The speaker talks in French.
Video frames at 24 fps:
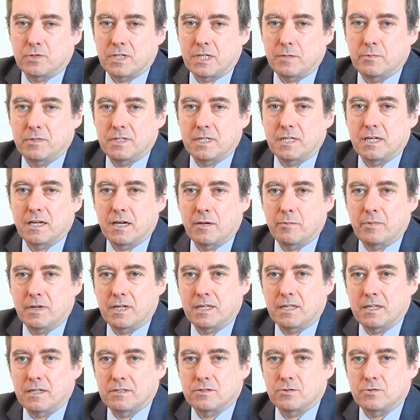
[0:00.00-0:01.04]
cabinet
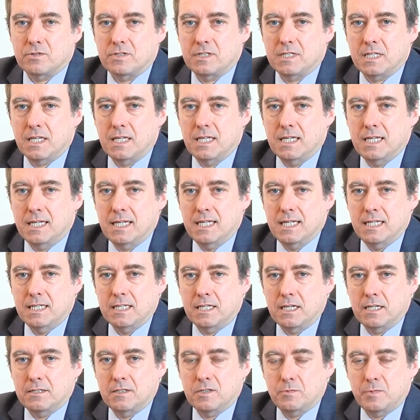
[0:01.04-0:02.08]
Grimbach et Associés
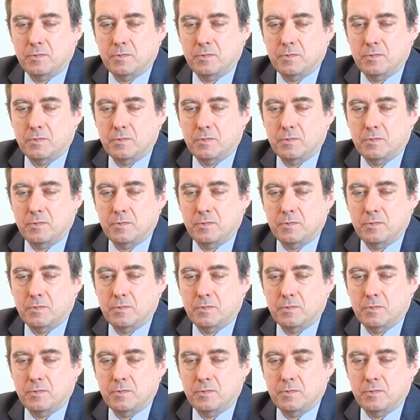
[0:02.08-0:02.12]
qui était